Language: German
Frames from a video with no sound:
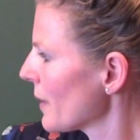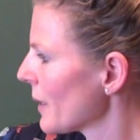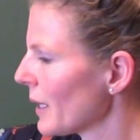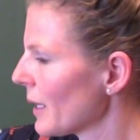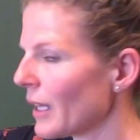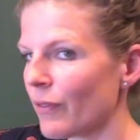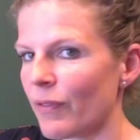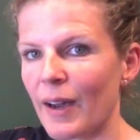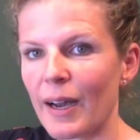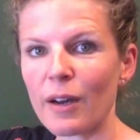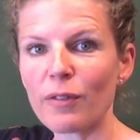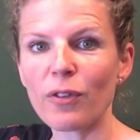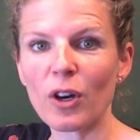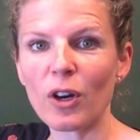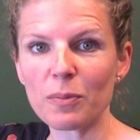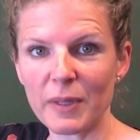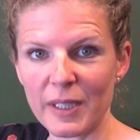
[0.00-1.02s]
Ich fahre
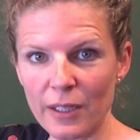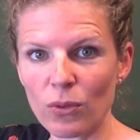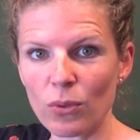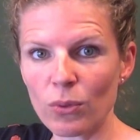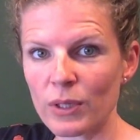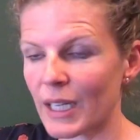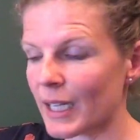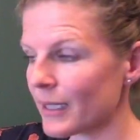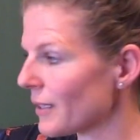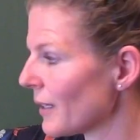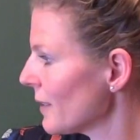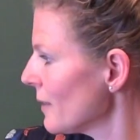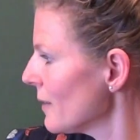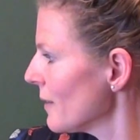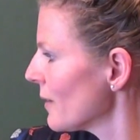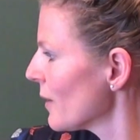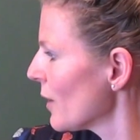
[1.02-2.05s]
fort mit den Hundertern.
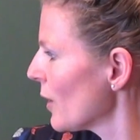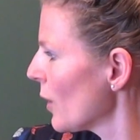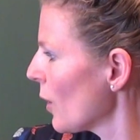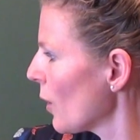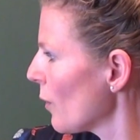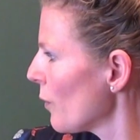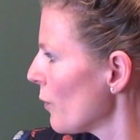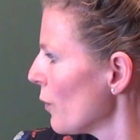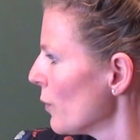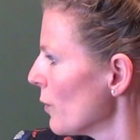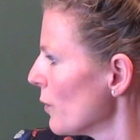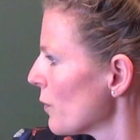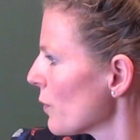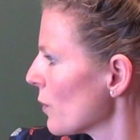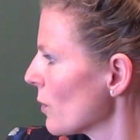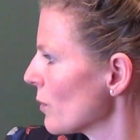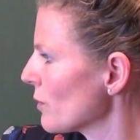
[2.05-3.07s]

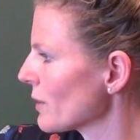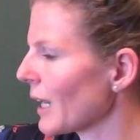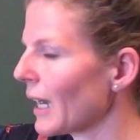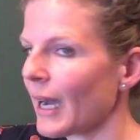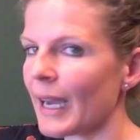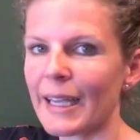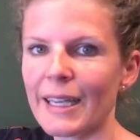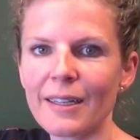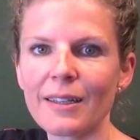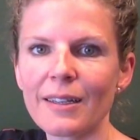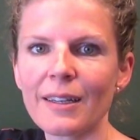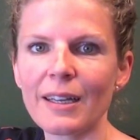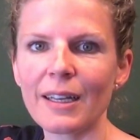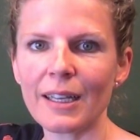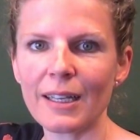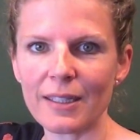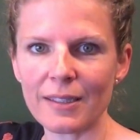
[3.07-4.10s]
5 und 3
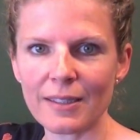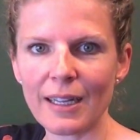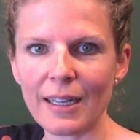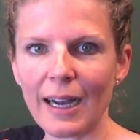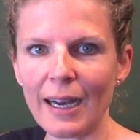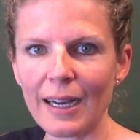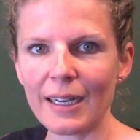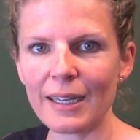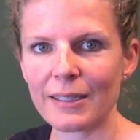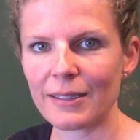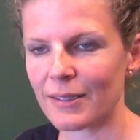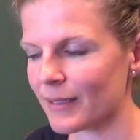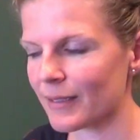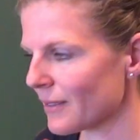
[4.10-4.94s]
ist 8. 8